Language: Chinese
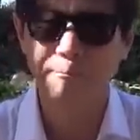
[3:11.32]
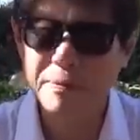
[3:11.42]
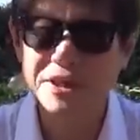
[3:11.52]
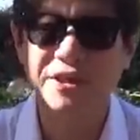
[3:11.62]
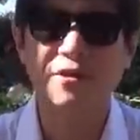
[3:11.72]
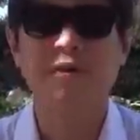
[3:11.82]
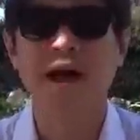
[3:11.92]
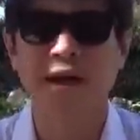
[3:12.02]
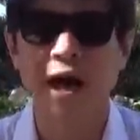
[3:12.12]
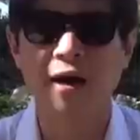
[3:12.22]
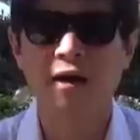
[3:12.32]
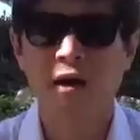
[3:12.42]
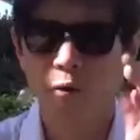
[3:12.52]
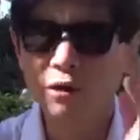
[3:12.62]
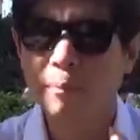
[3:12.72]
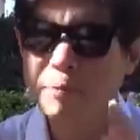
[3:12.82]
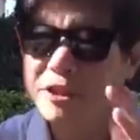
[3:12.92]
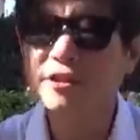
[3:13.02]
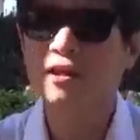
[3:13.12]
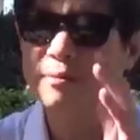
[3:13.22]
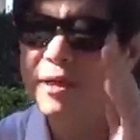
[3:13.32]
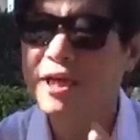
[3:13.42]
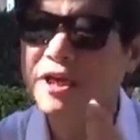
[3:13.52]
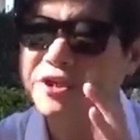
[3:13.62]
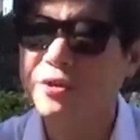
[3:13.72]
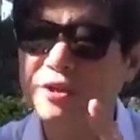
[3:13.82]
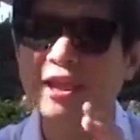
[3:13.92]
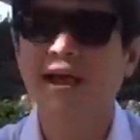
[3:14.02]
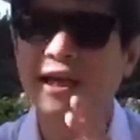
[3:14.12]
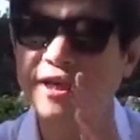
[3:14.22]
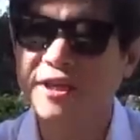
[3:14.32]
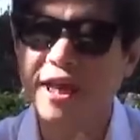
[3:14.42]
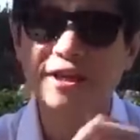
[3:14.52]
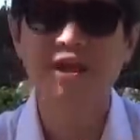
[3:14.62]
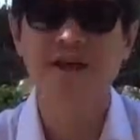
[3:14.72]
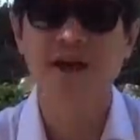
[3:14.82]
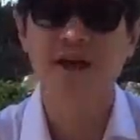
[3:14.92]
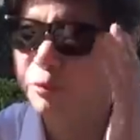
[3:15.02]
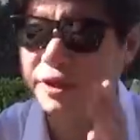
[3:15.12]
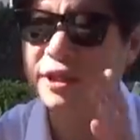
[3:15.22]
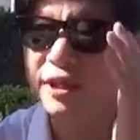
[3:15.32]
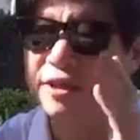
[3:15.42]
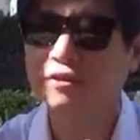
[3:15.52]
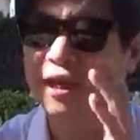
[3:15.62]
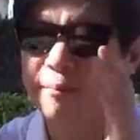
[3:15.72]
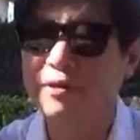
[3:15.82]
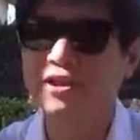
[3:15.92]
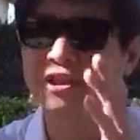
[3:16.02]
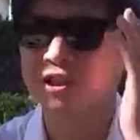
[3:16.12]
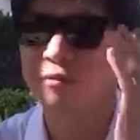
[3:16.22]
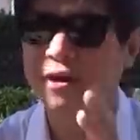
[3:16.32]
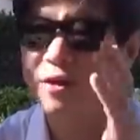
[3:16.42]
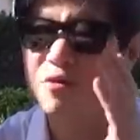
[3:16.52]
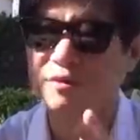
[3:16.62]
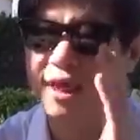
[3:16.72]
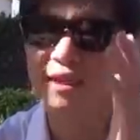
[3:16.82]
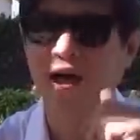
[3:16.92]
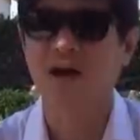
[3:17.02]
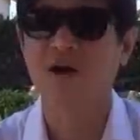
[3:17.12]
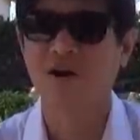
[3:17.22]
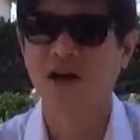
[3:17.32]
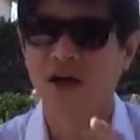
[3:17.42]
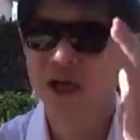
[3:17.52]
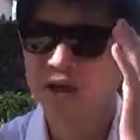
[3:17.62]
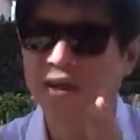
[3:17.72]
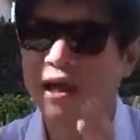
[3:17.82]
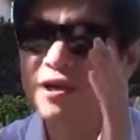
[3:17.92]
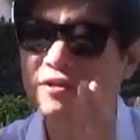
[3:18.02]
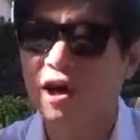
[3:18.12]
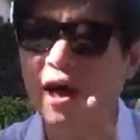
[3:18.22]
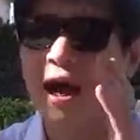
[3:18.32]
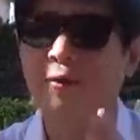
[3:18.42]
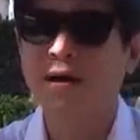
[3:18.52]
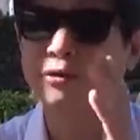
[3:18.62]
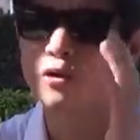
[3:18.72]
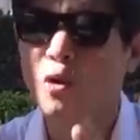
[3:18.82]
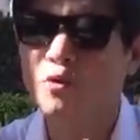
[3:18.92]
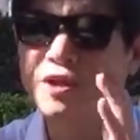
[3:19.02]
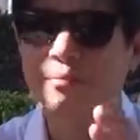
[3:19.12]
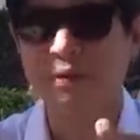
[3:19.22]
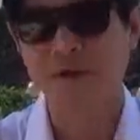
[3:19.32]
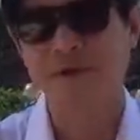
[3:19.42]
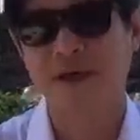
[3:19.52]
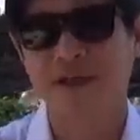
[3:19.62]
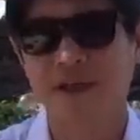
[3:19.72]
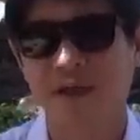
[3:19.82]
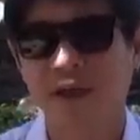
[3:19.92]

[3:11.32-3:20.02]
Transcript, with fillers: 必是狗娘养”，我就不知道这么一个九十年代的年轻人，你能够恬不知耻地为共产党高歌，能够到海外去攻击名人士，